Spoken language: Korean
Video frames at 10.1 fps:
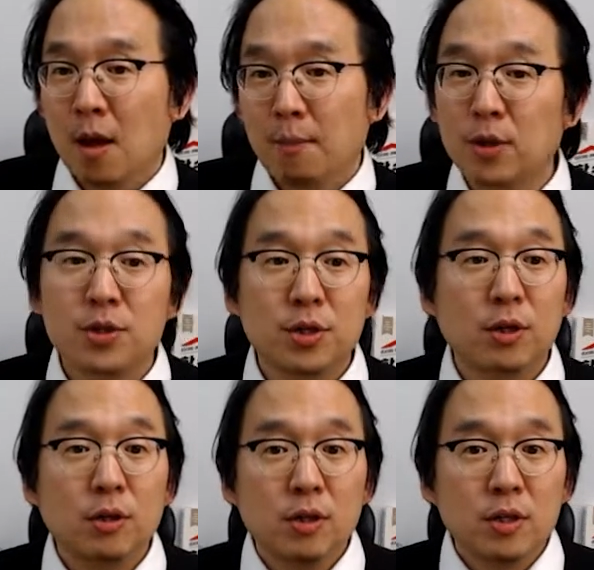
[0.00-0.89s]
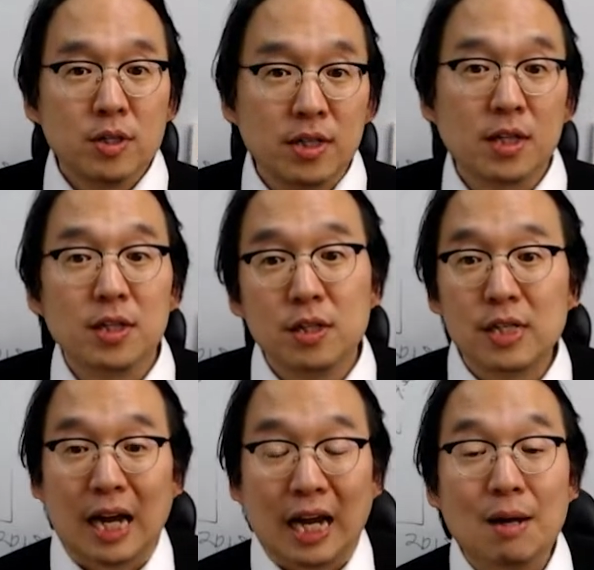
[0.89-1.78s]
먼저, 제 자신을
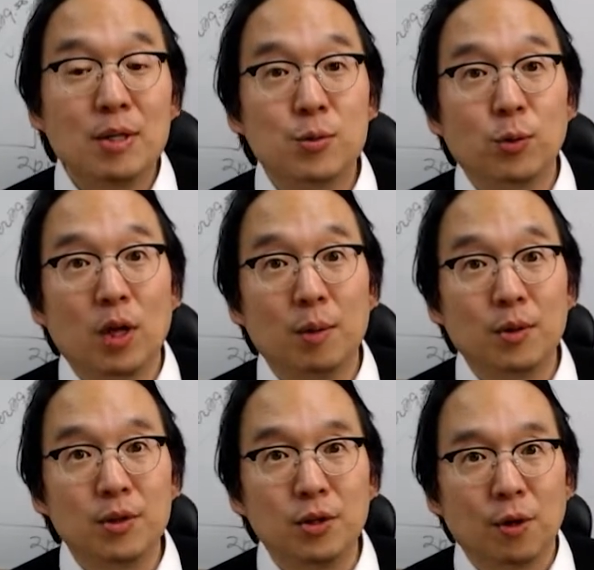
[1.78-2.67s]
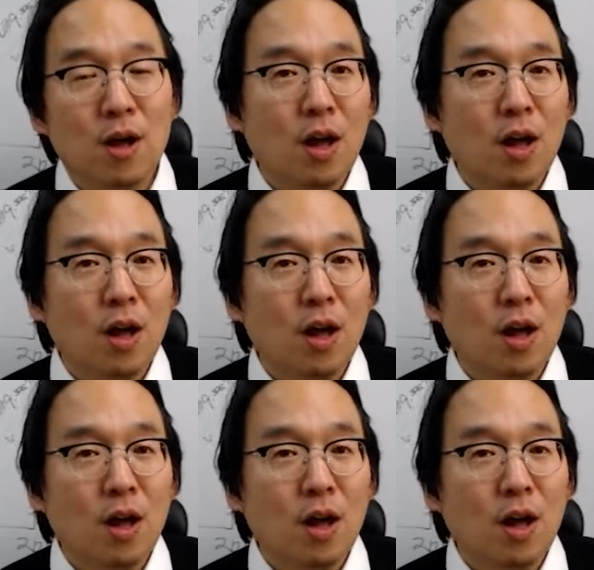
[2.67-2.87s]
잠깐만 소개하면요.